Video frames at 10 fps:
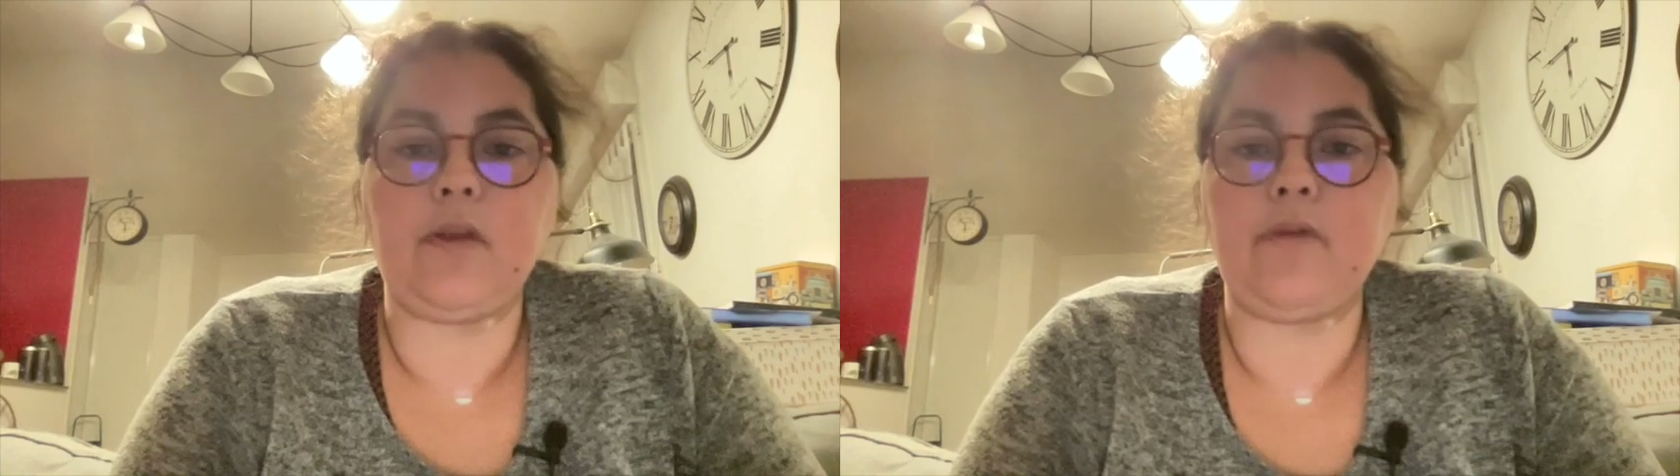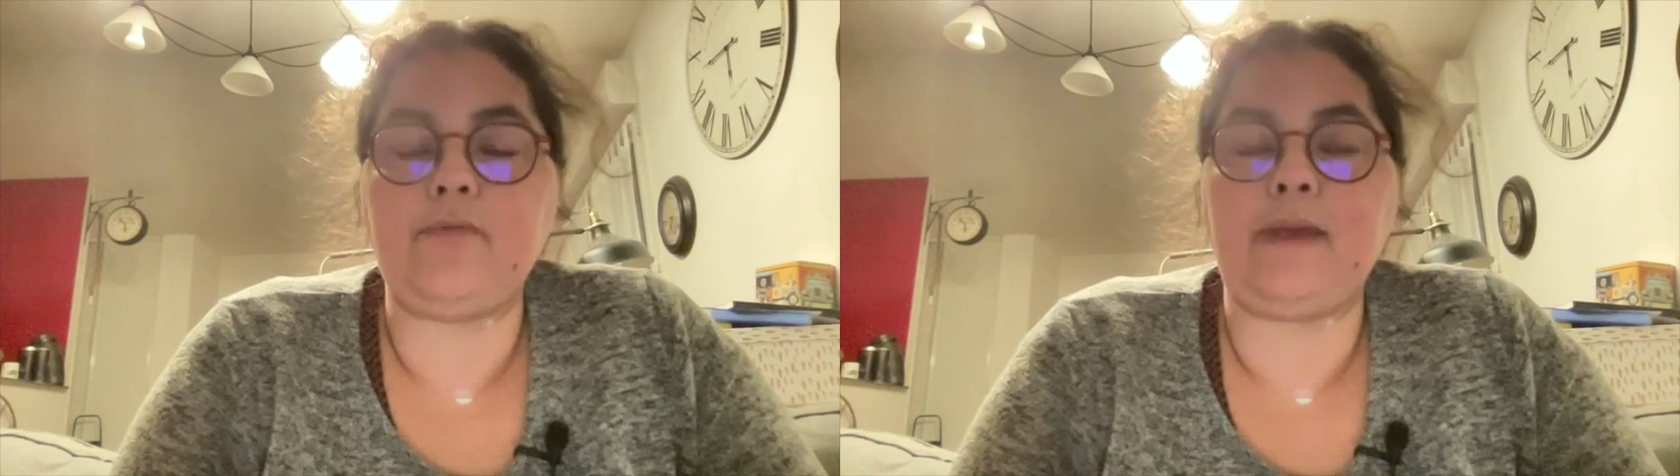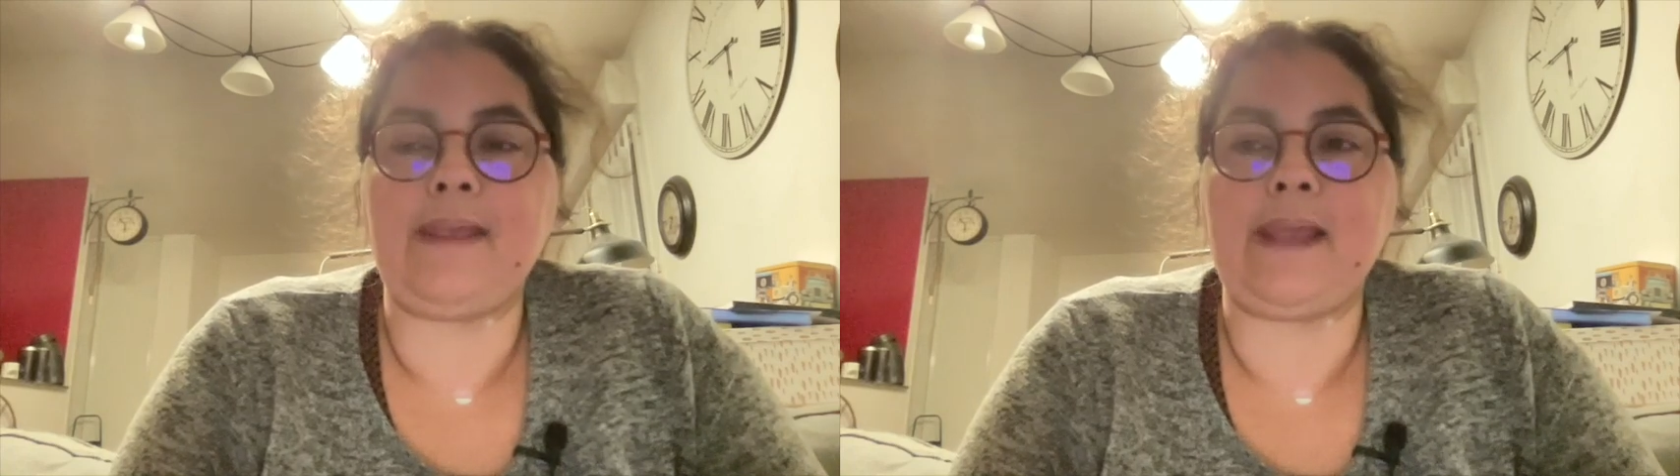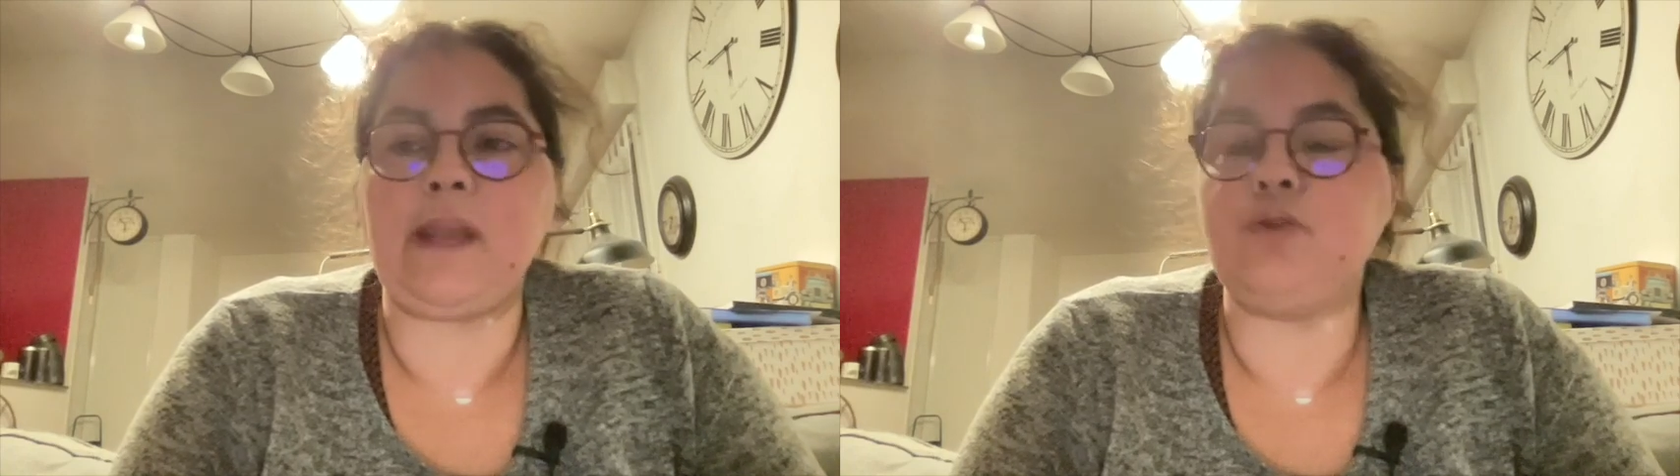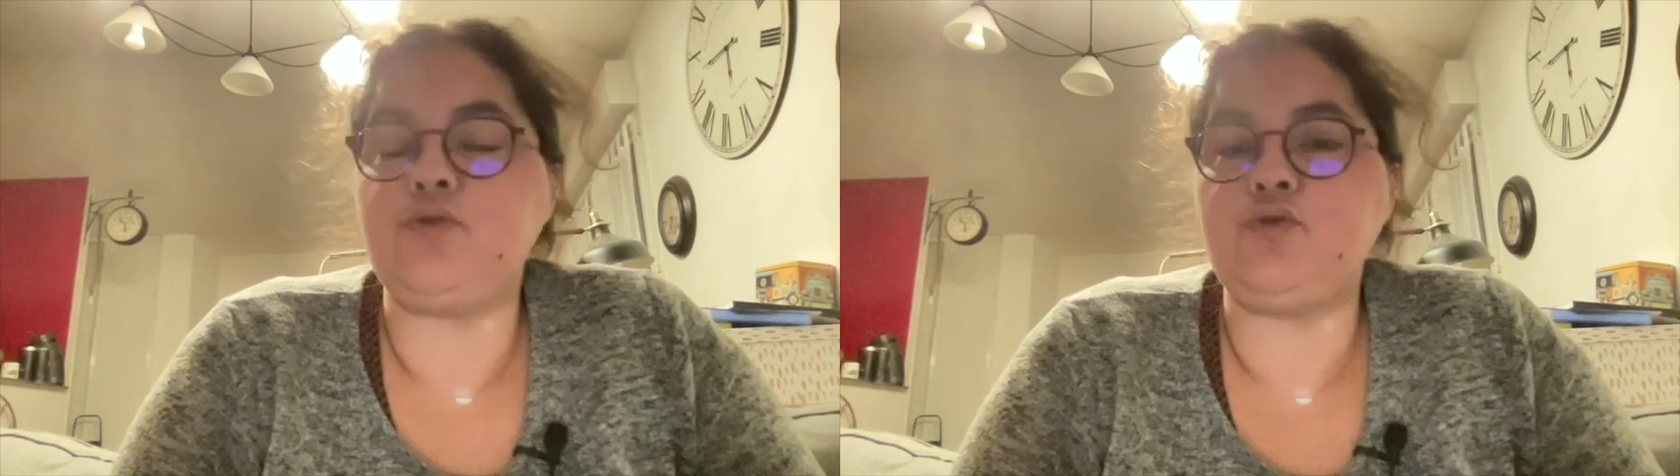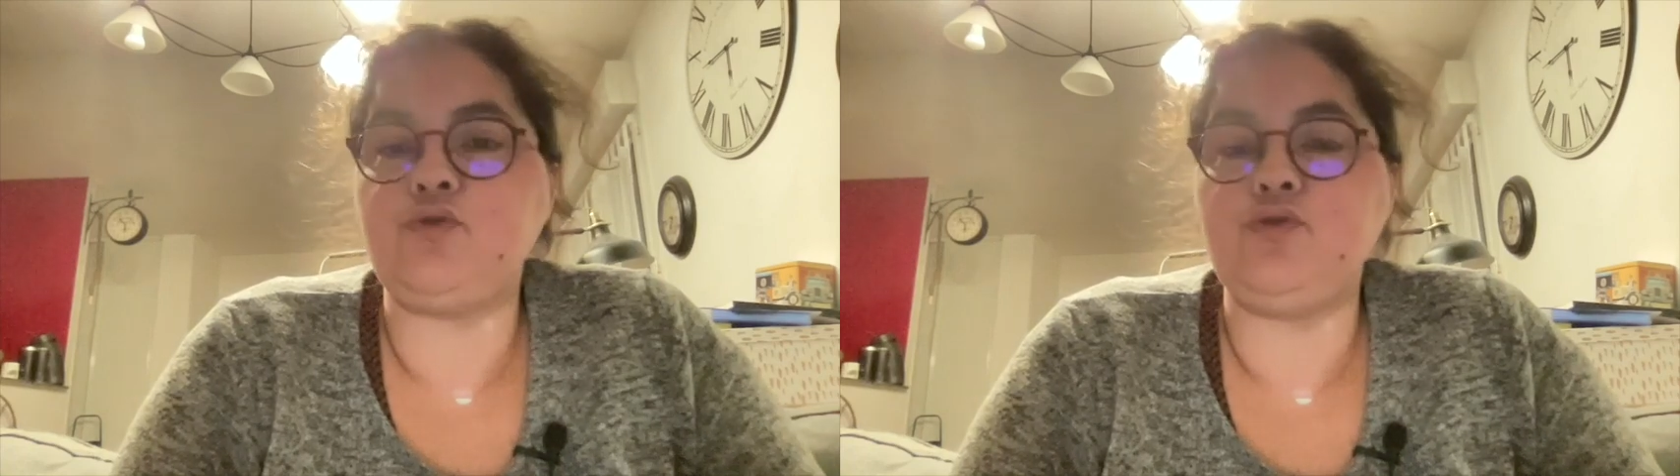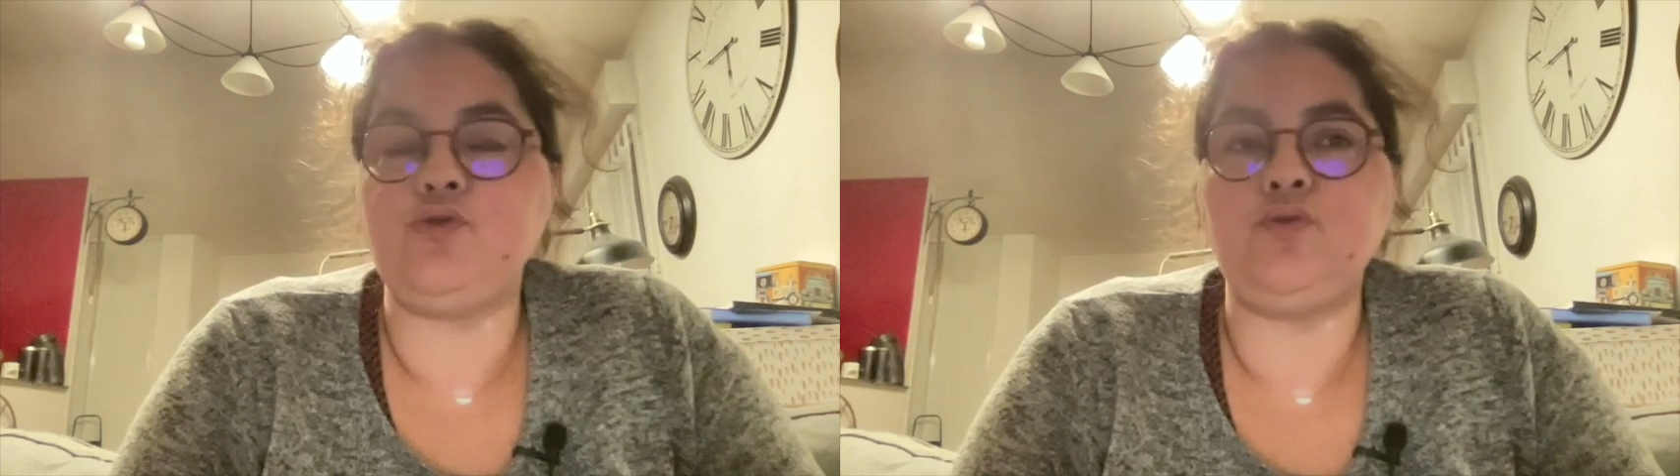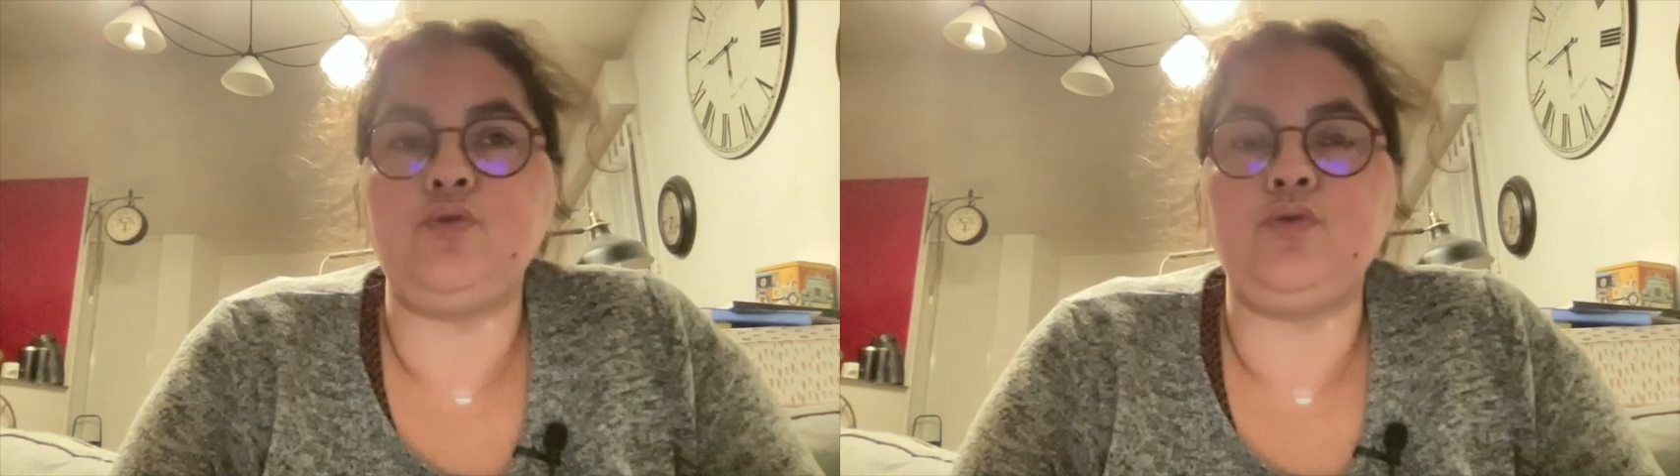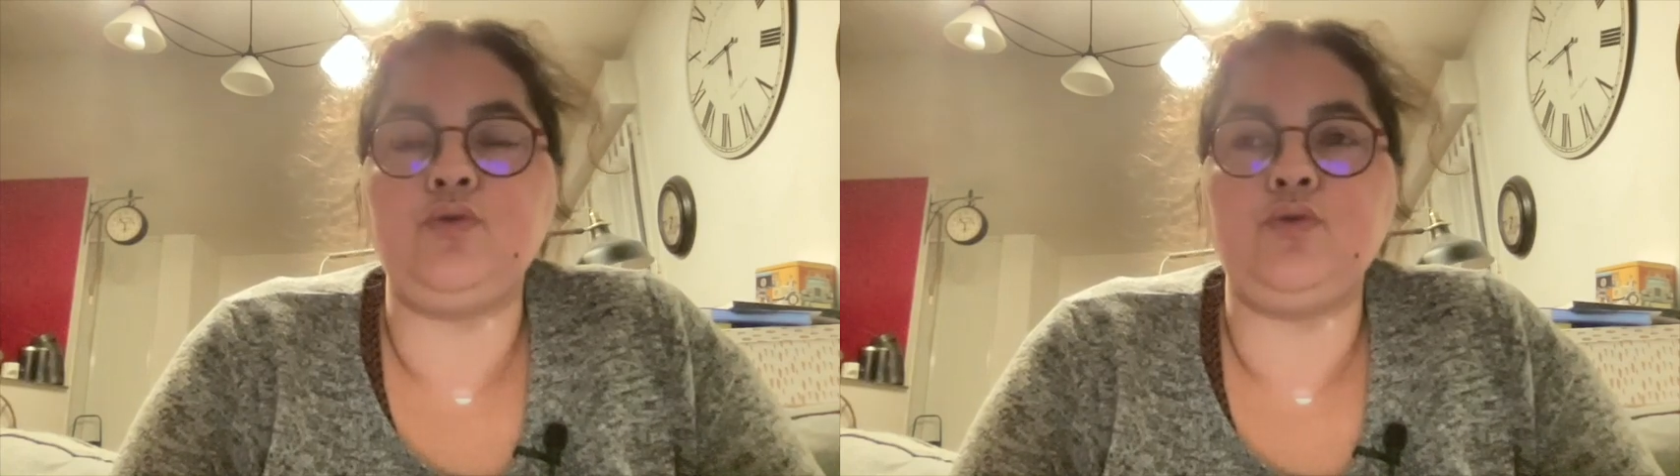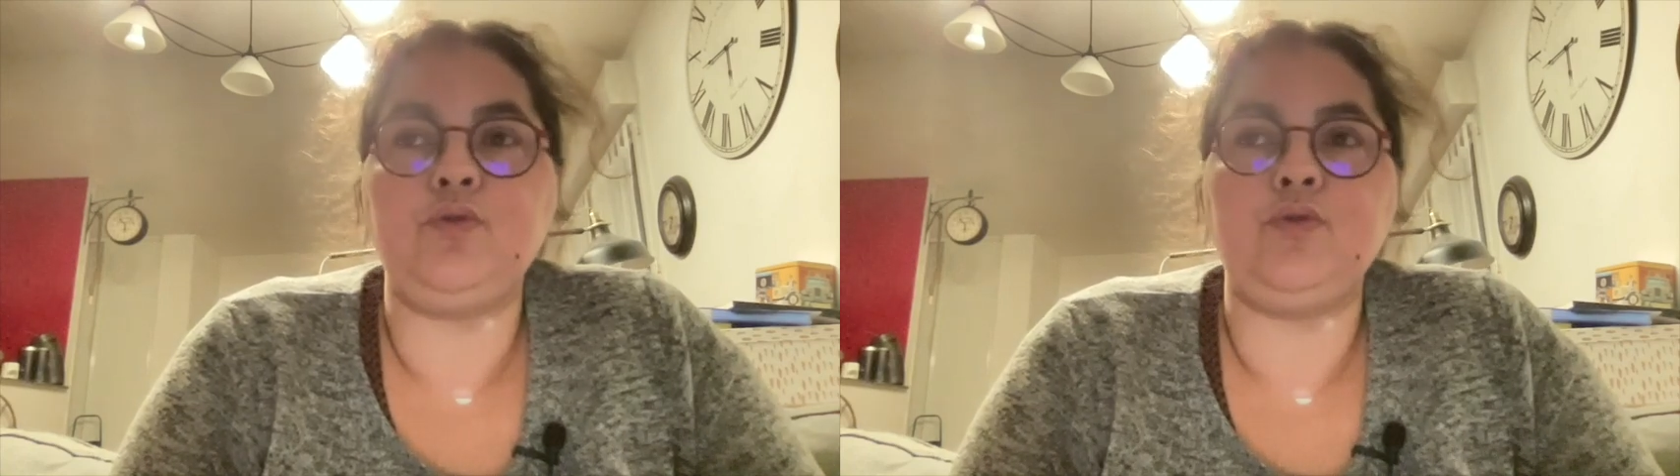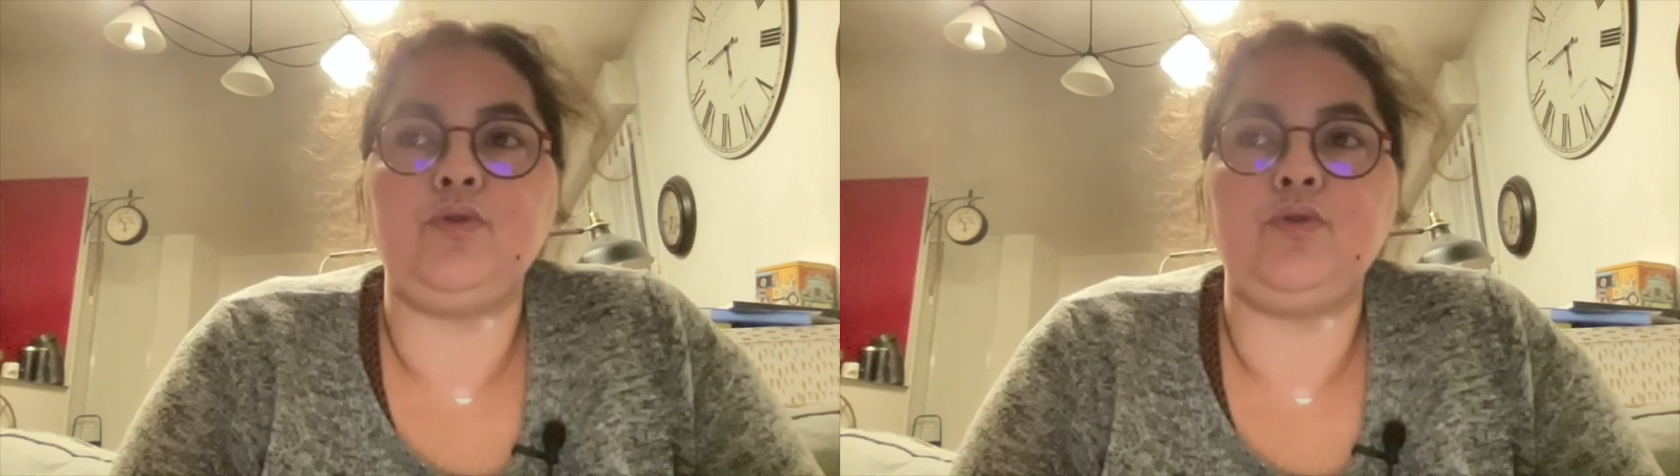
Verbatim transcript: enfin, il y a quelque chose de.